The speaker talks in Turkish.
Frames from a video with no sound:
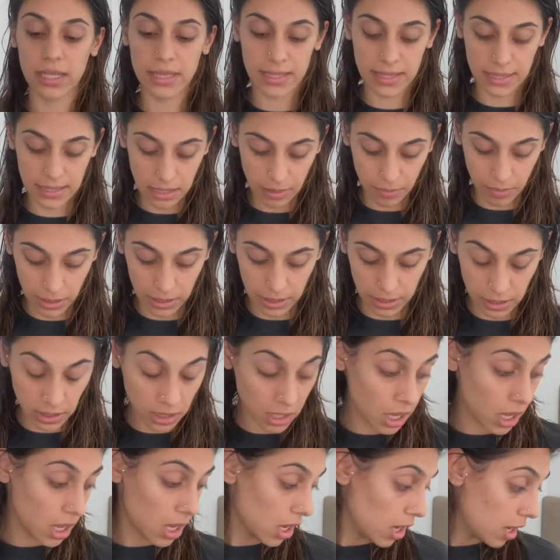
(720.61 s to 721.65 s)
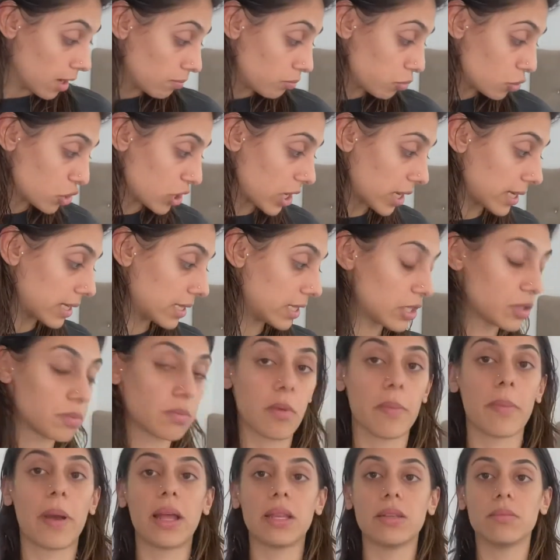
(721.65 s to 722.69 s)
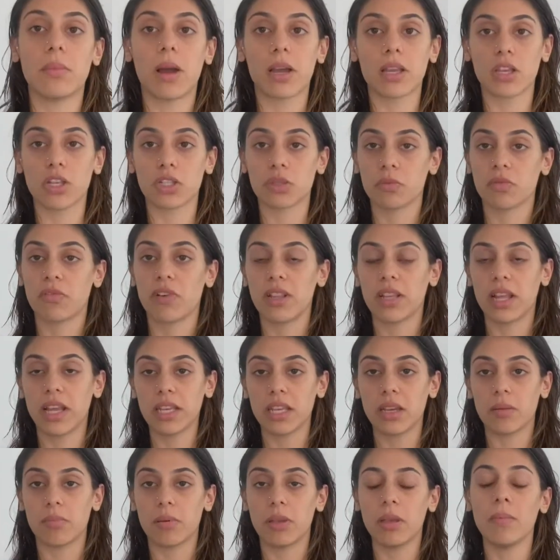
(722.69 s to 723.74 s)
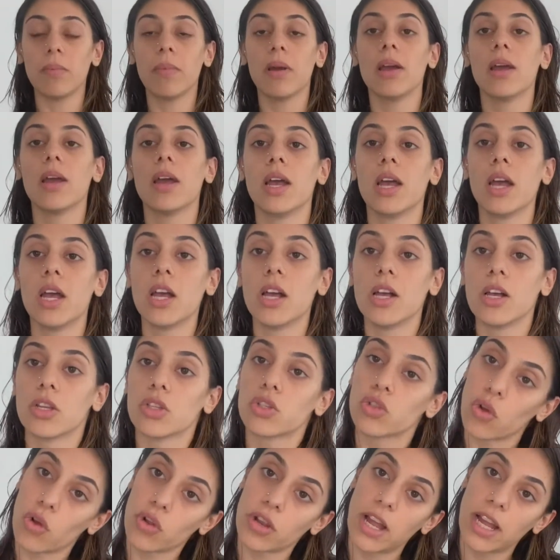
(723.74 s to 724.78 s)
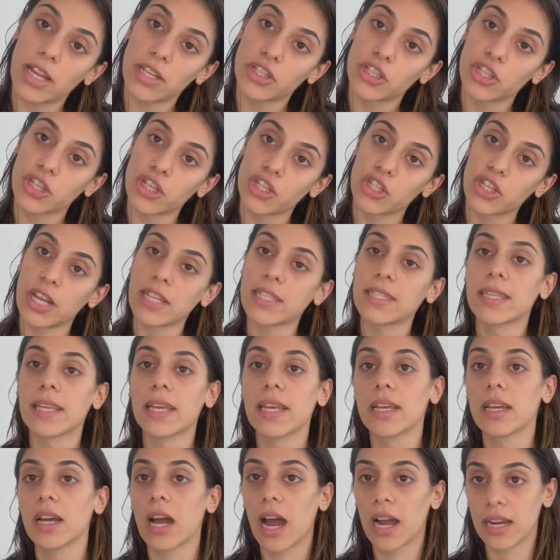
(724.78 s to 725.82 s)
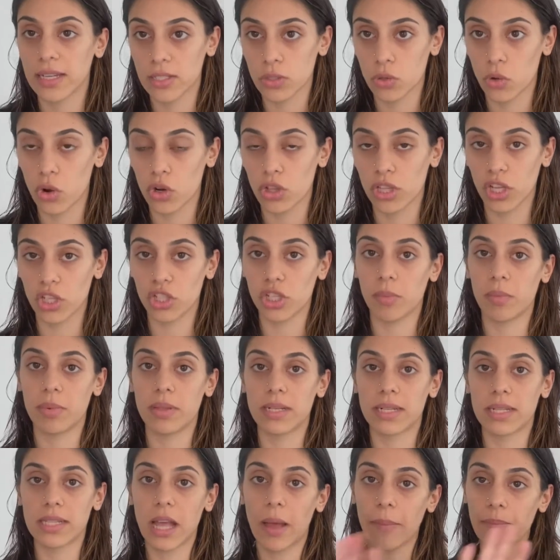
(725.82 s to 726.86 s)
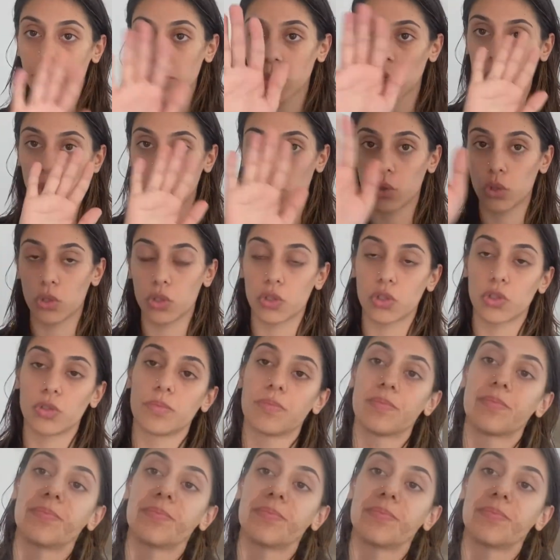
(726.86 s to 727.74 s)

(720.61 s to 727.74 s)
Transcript: Siz de bakın. Bu şekilde şimdi ben makyajımı falan yapayım. Sonra çıkacağız. Artık orada açabilirsem görüşürüz.